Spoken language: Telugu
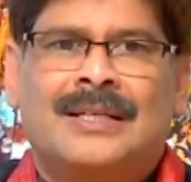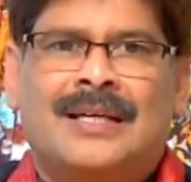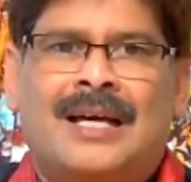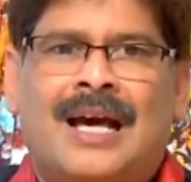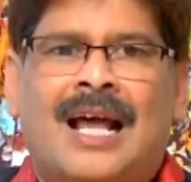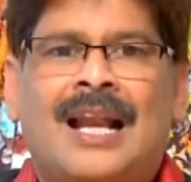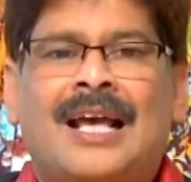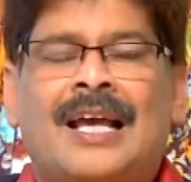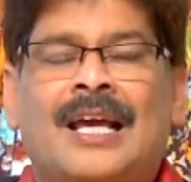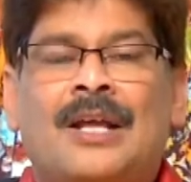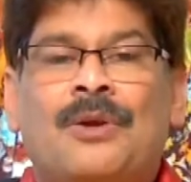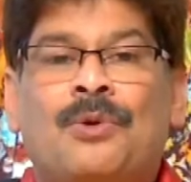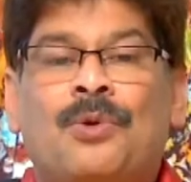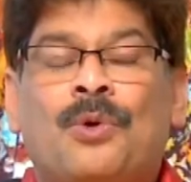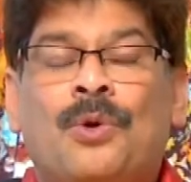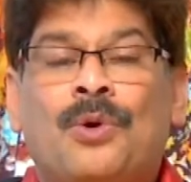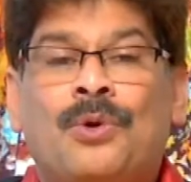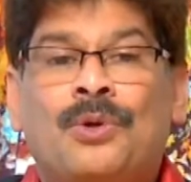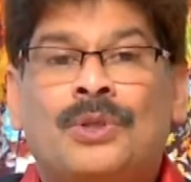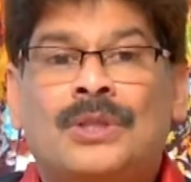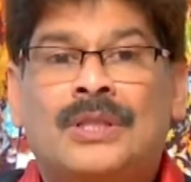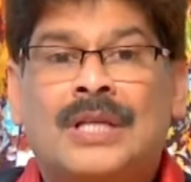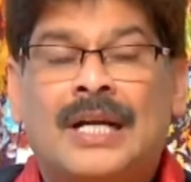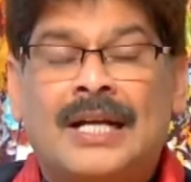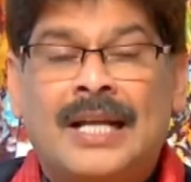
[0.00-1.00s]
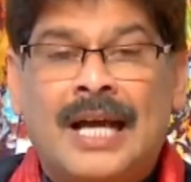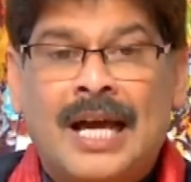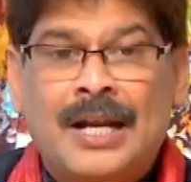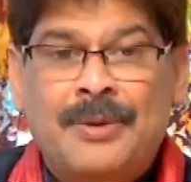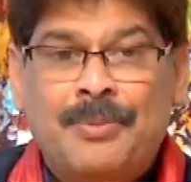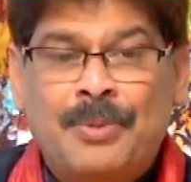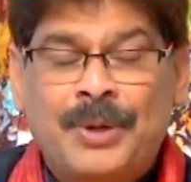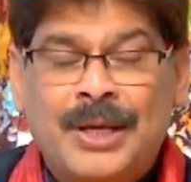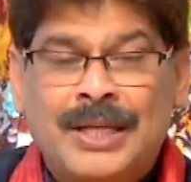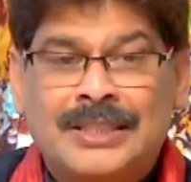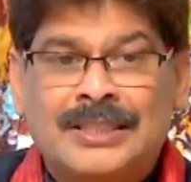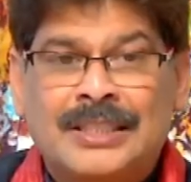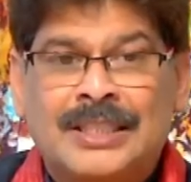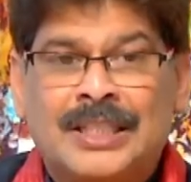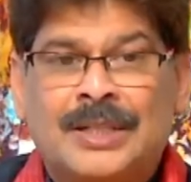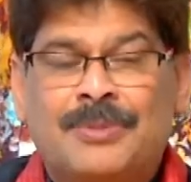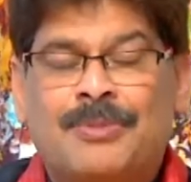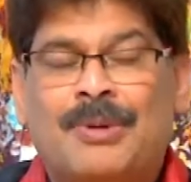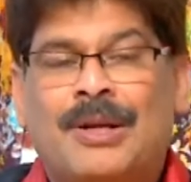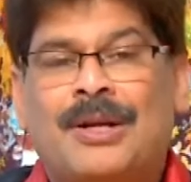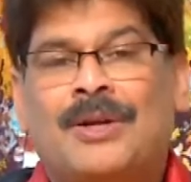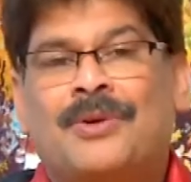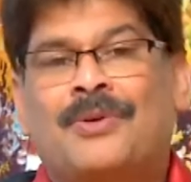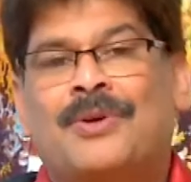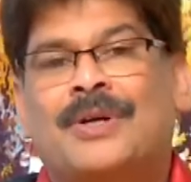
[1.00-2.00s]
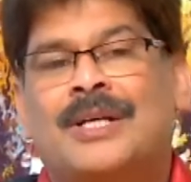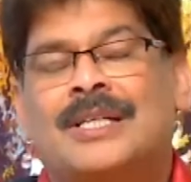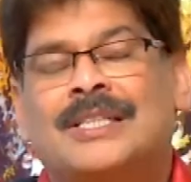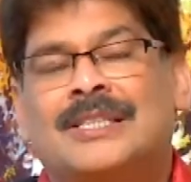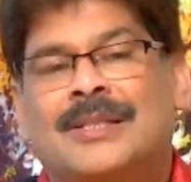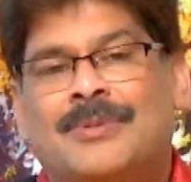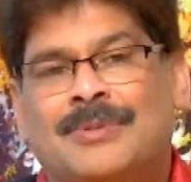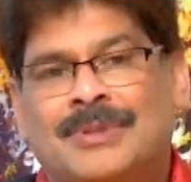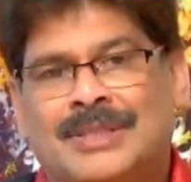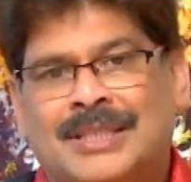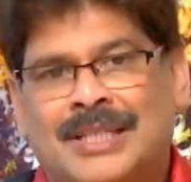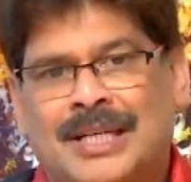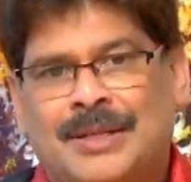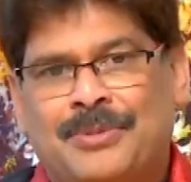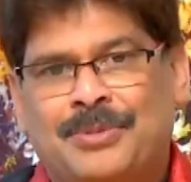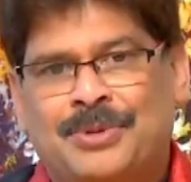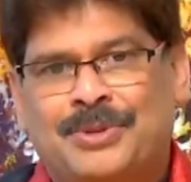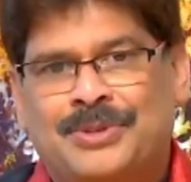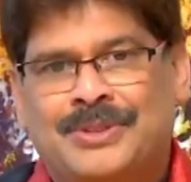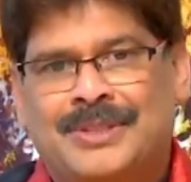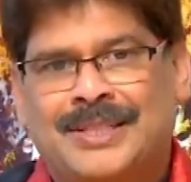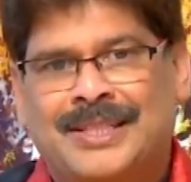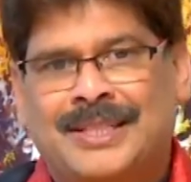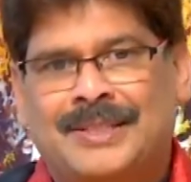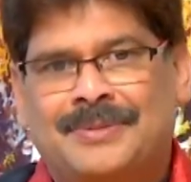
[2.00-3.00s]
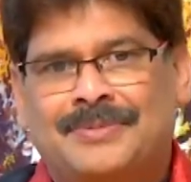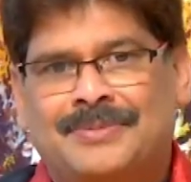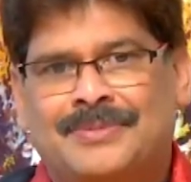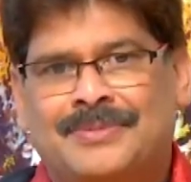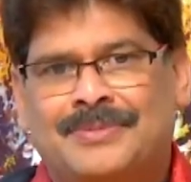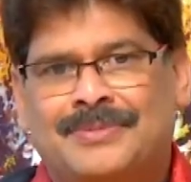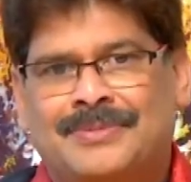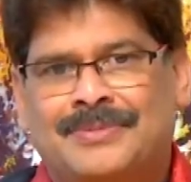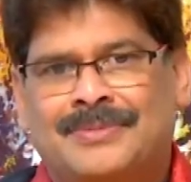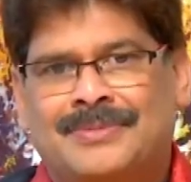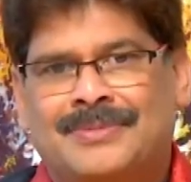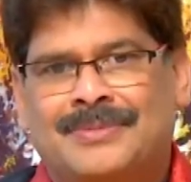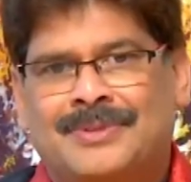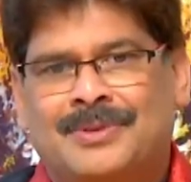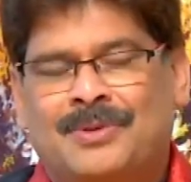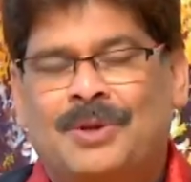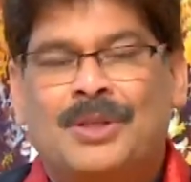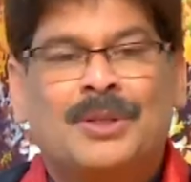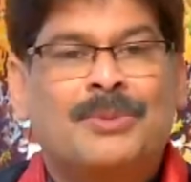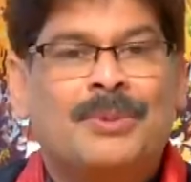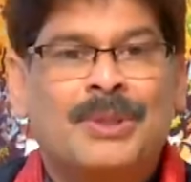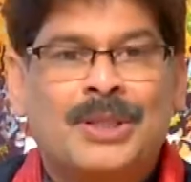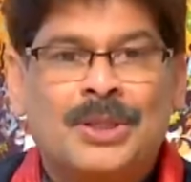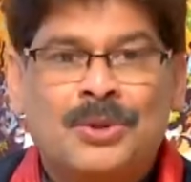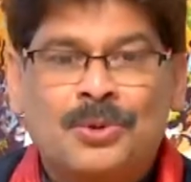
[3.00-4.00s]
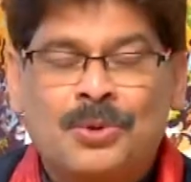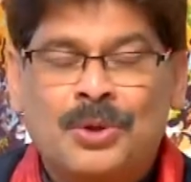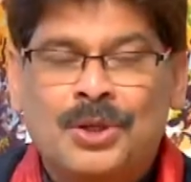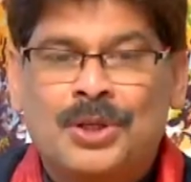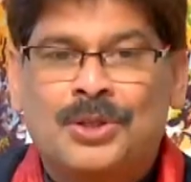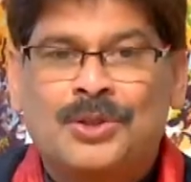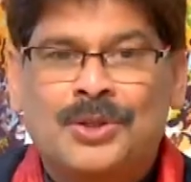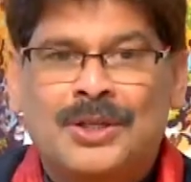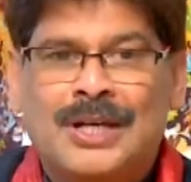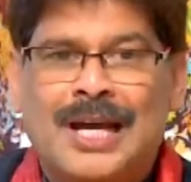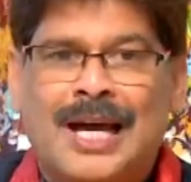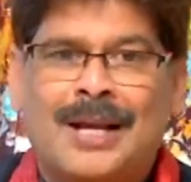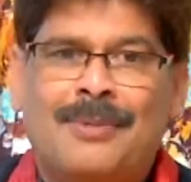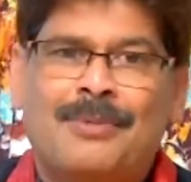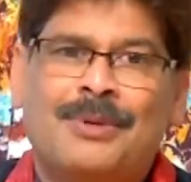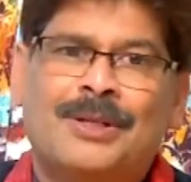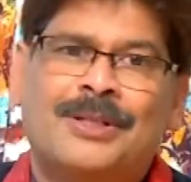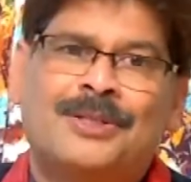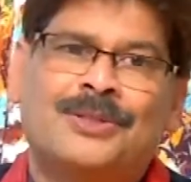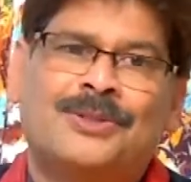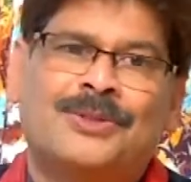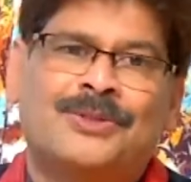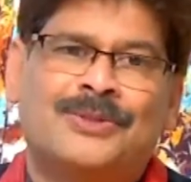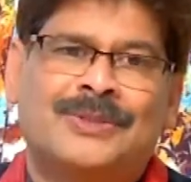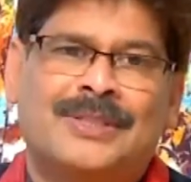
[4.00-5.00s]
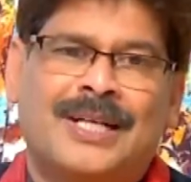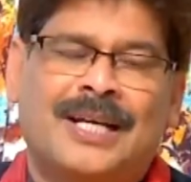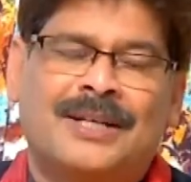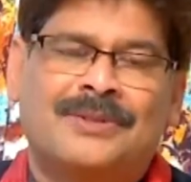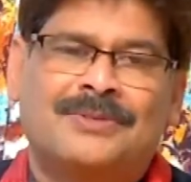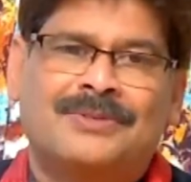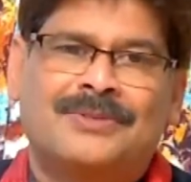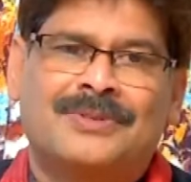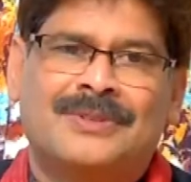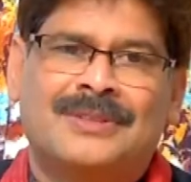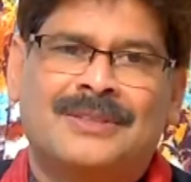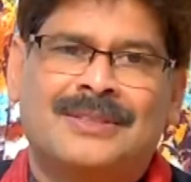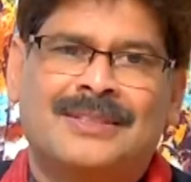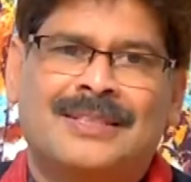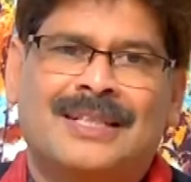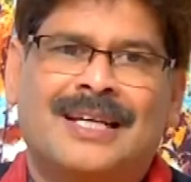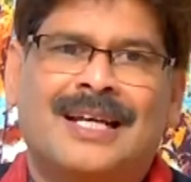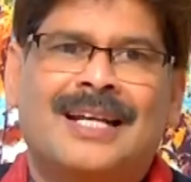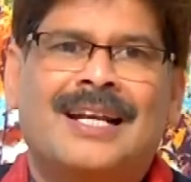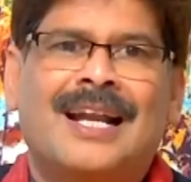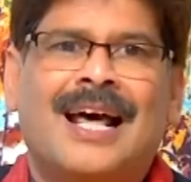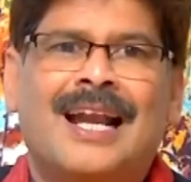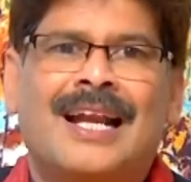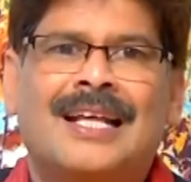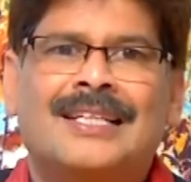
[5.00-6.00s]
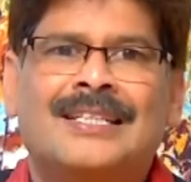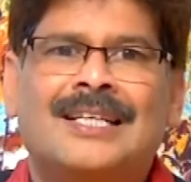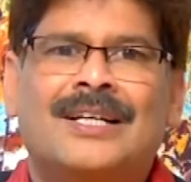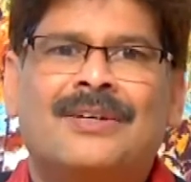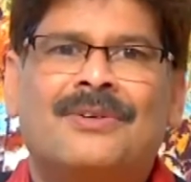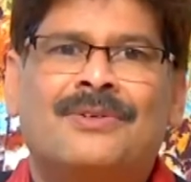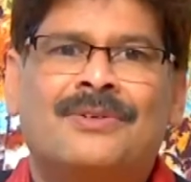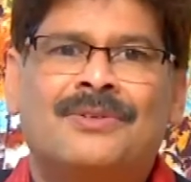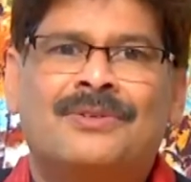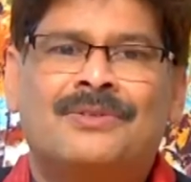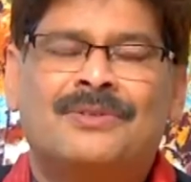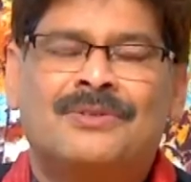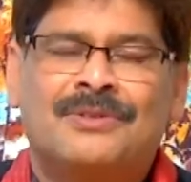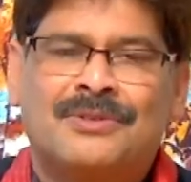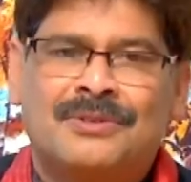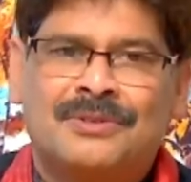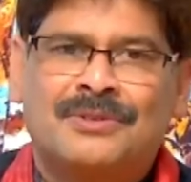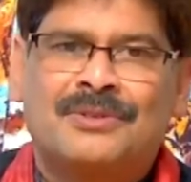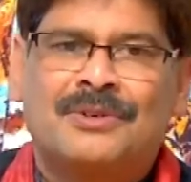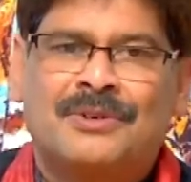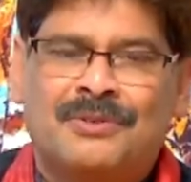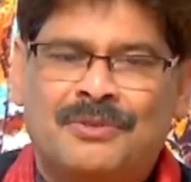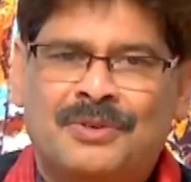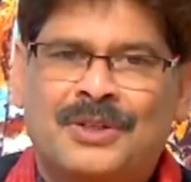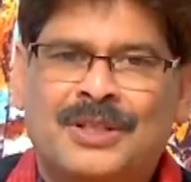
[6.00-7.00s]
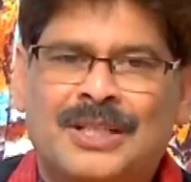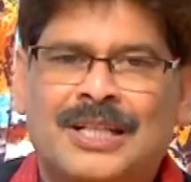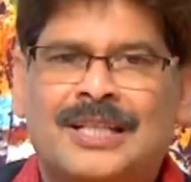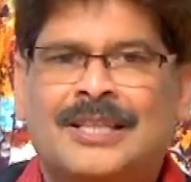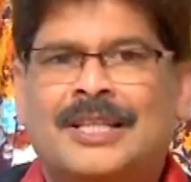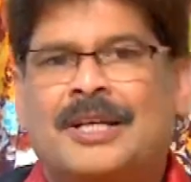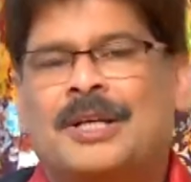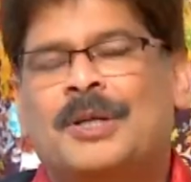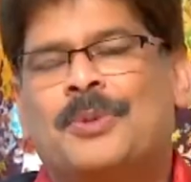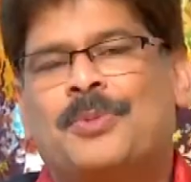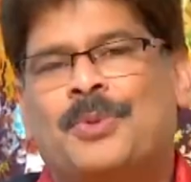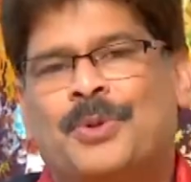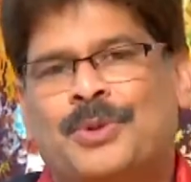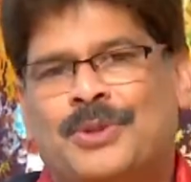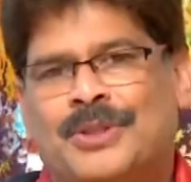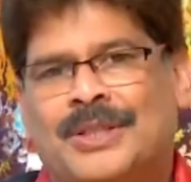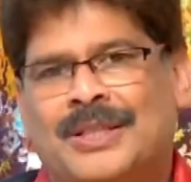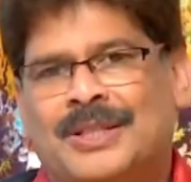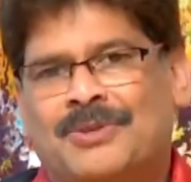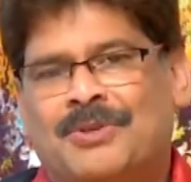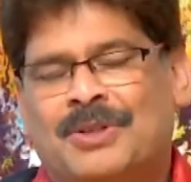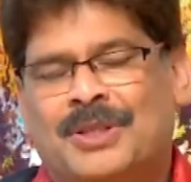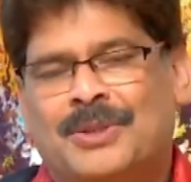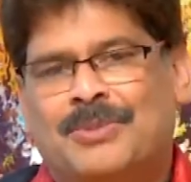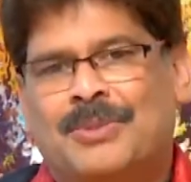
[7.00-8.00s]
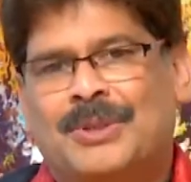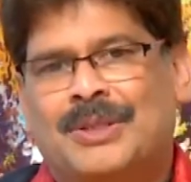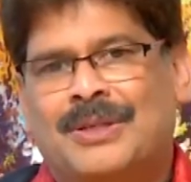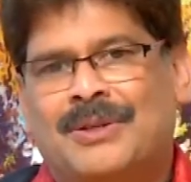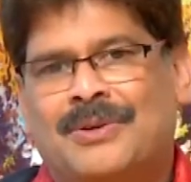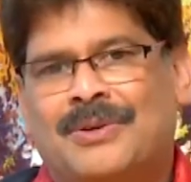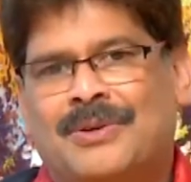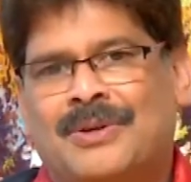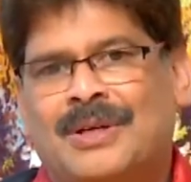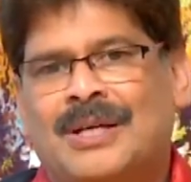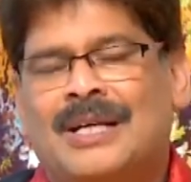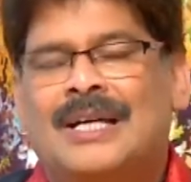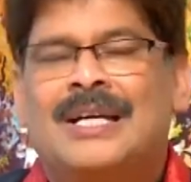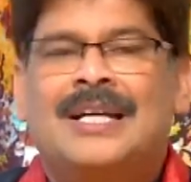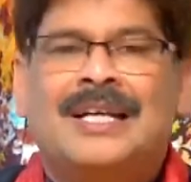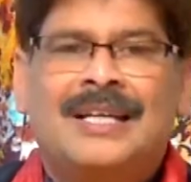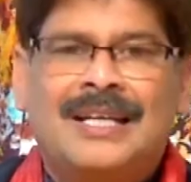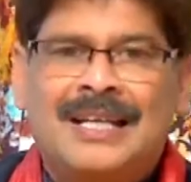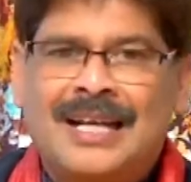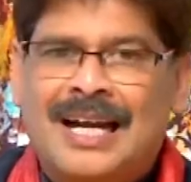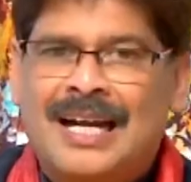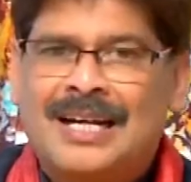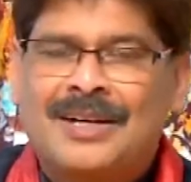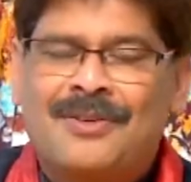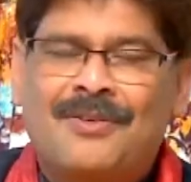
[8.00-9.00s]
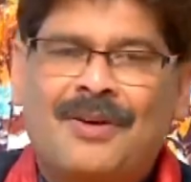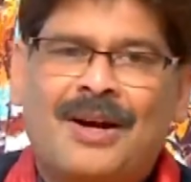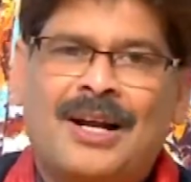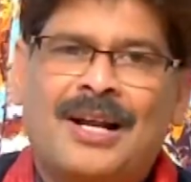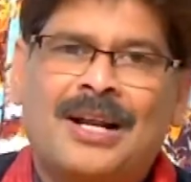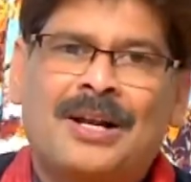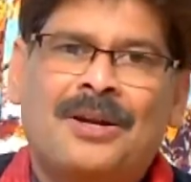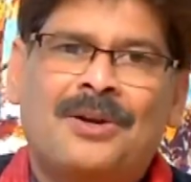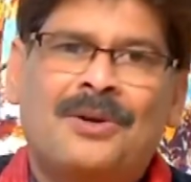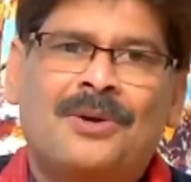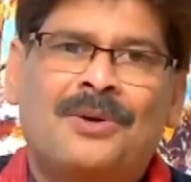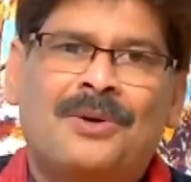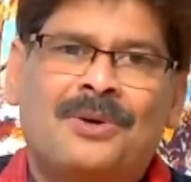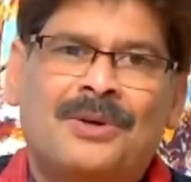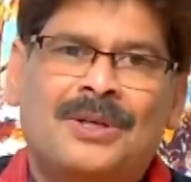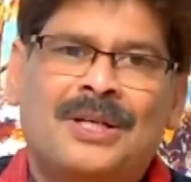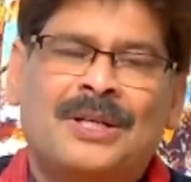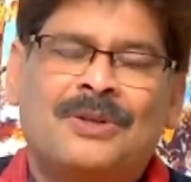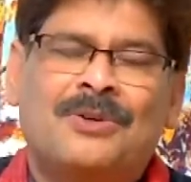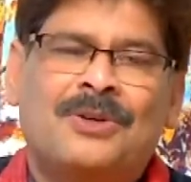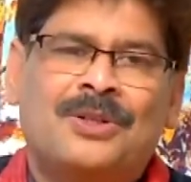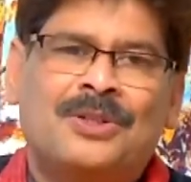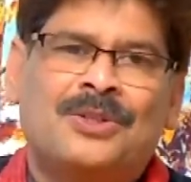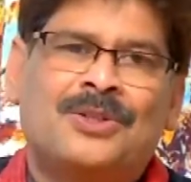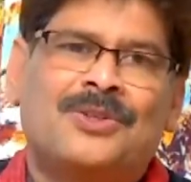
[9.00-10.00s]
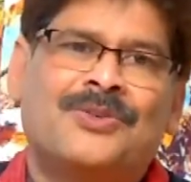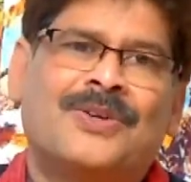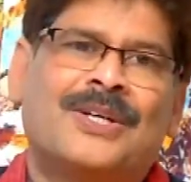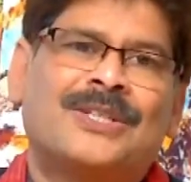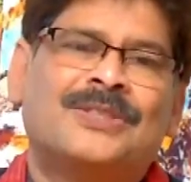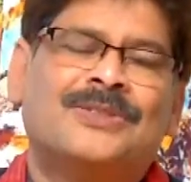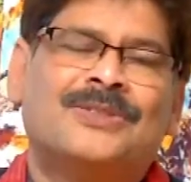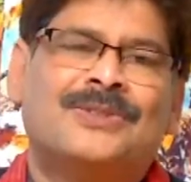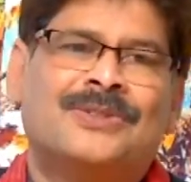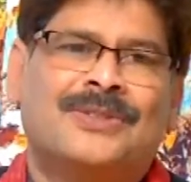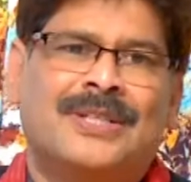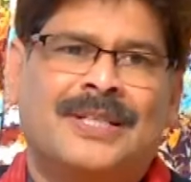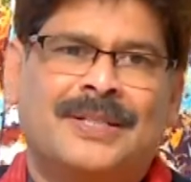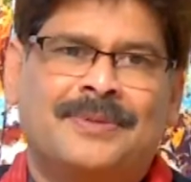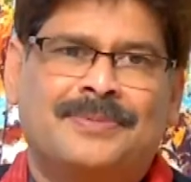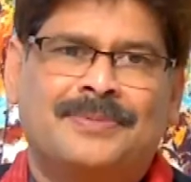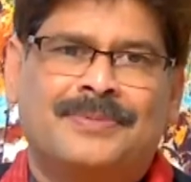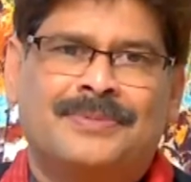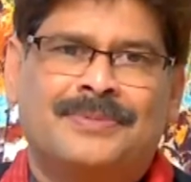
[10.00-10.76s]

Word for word: అలాగే నోరు తడారిపోయే సందర్భాల్లో కూడా ఈ సమస్య కనిపిస్తుంది కొంతమంది నోటితో గాలి పీలుస్తూ ఉంటారు లాలాజలం విడుదల తగ్గిపోతుంది కొంతమందిలో ఇలాంటి వాళ్ళల్లో ఈ నోటి దుర్వాసన ఉంటుంది